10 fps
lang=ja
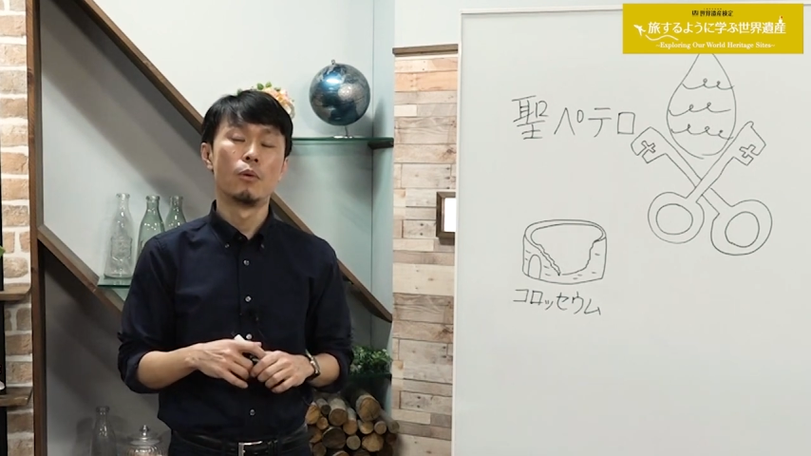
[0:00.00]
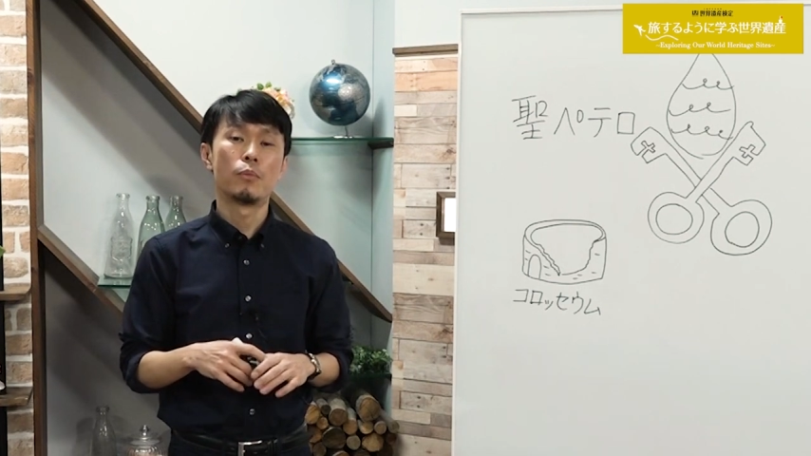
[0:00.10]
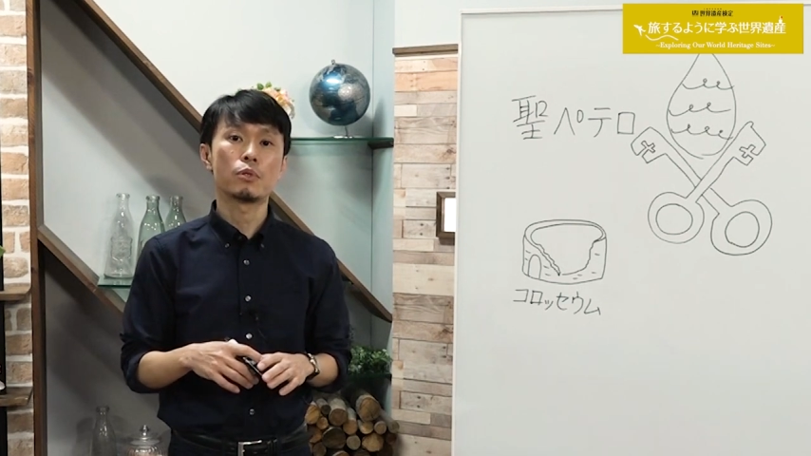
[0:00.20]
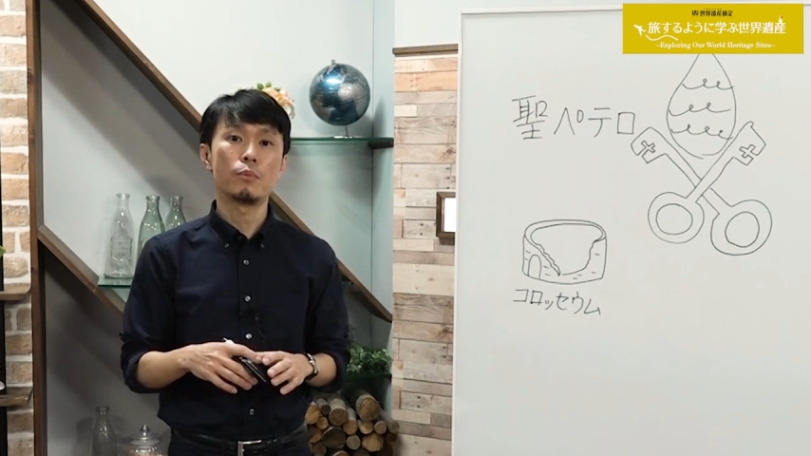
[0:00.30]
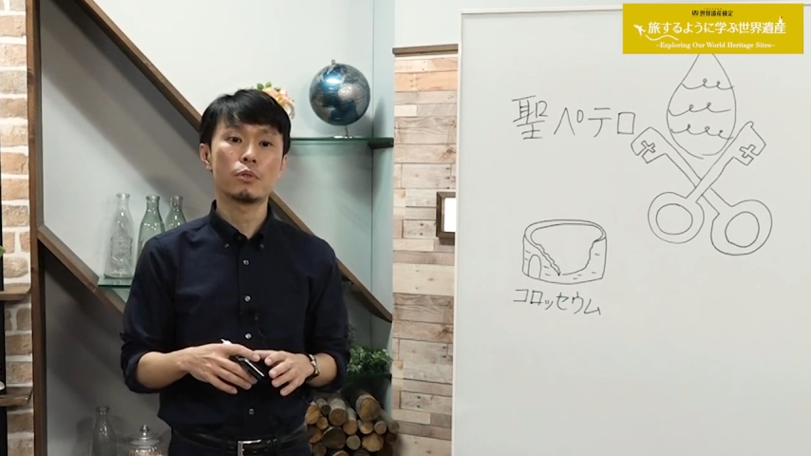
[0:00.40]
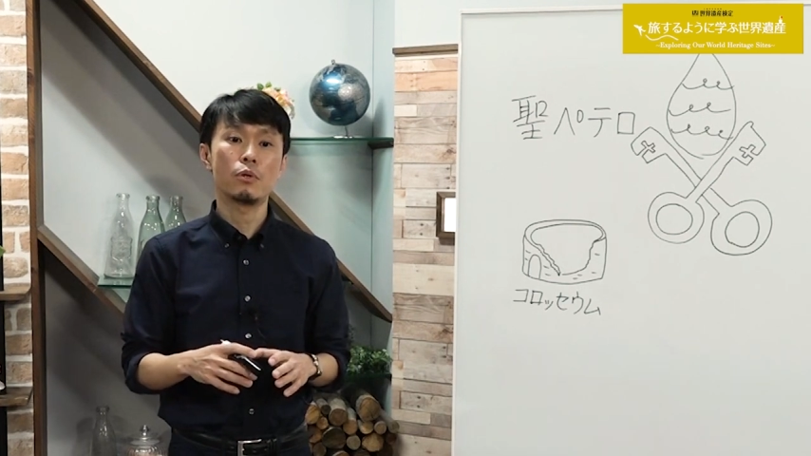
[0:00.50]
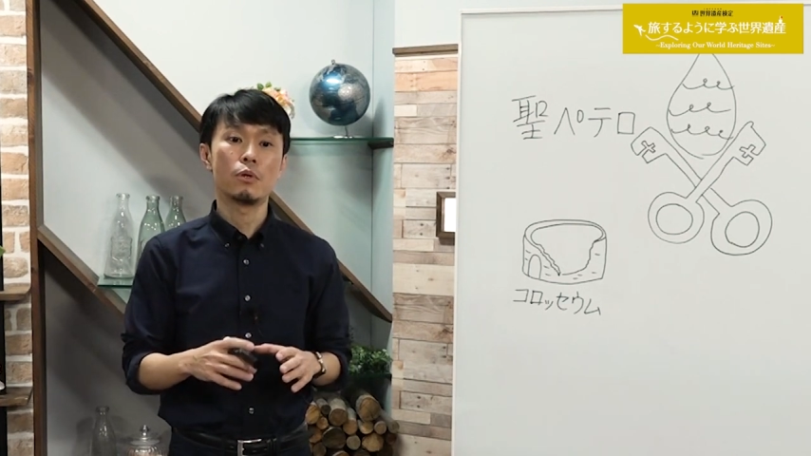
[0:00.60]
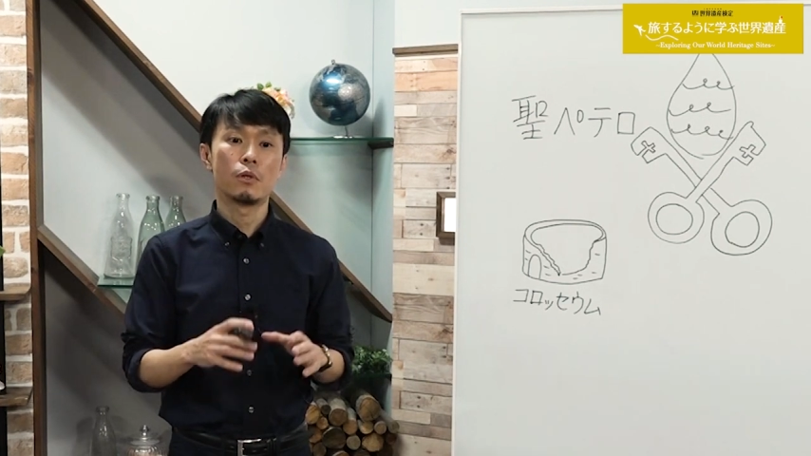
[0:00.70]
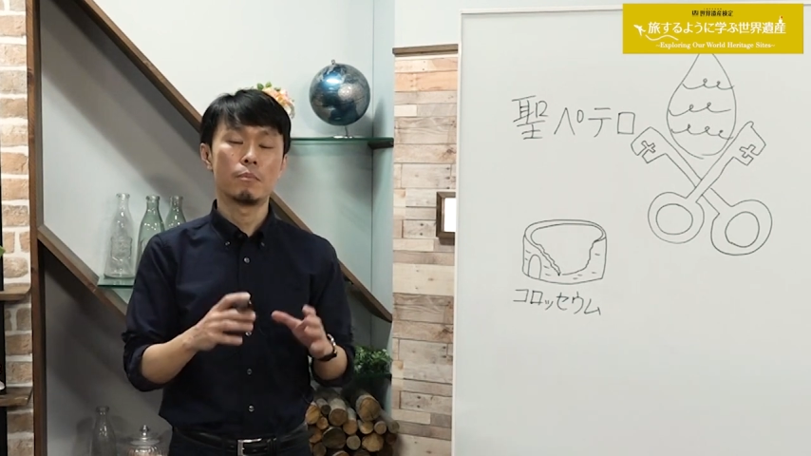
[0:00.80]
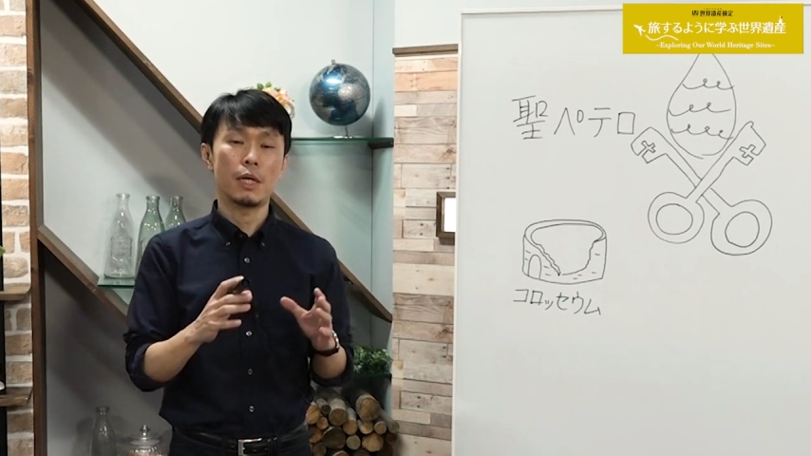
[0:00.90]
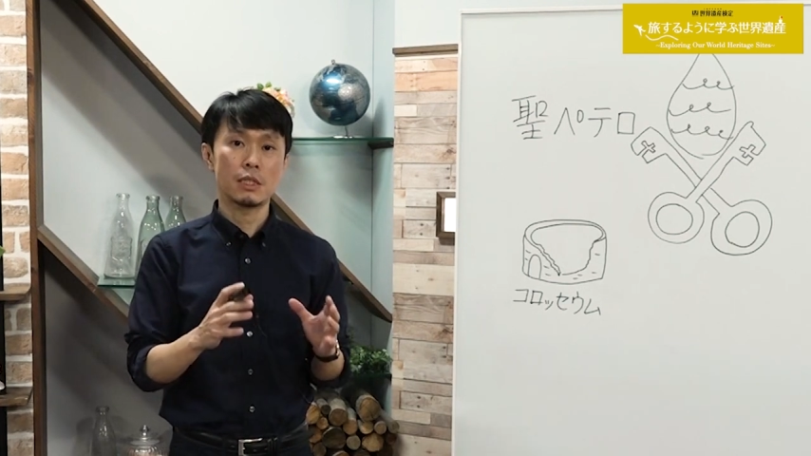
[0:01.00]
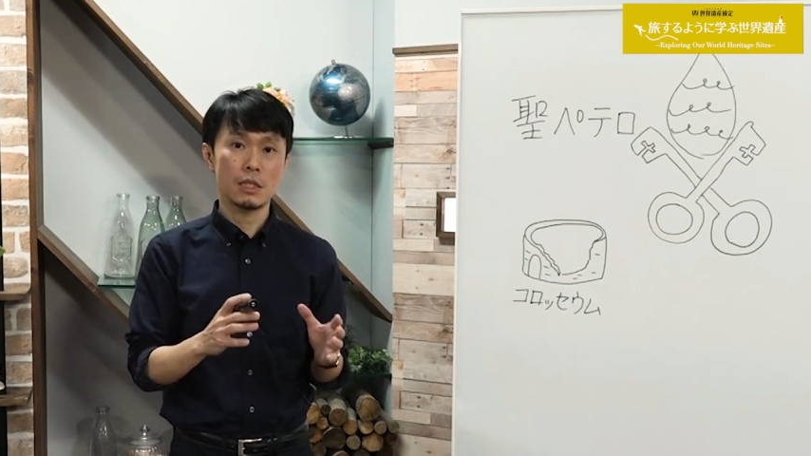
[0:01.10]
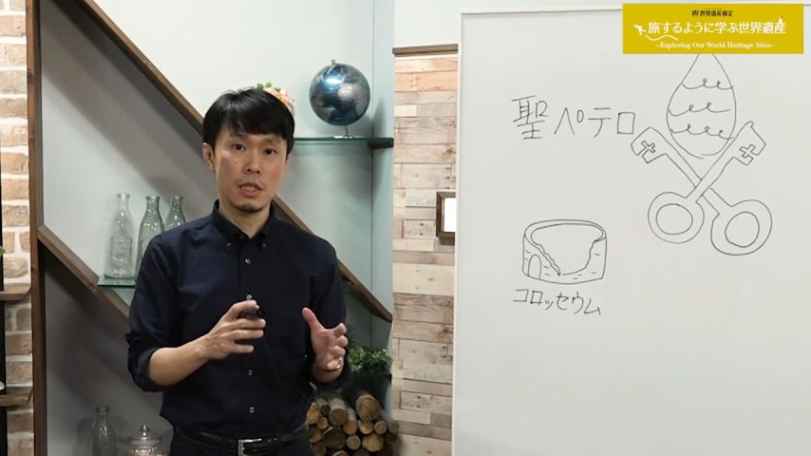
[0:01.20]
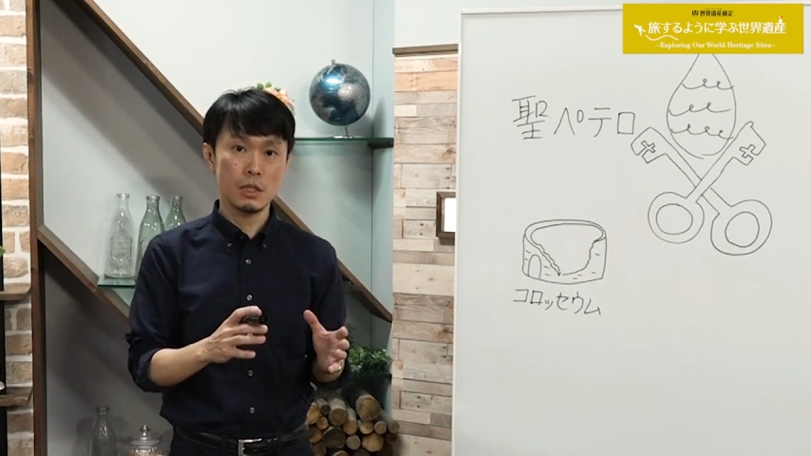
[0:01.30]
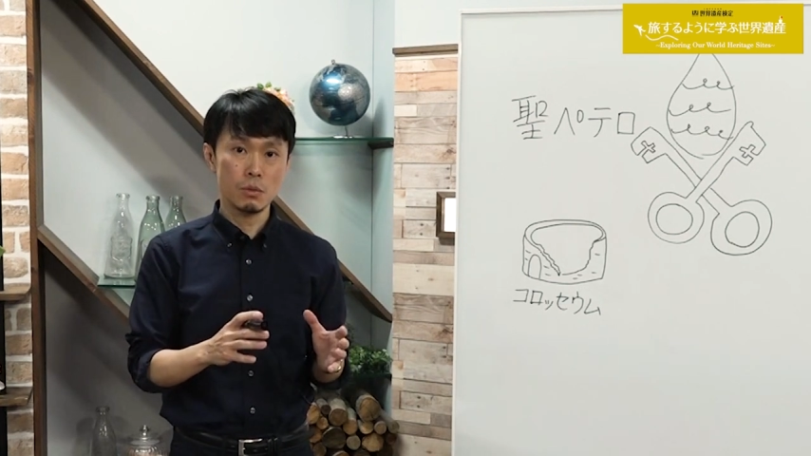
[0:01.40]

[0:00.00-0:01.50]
もともとバチカン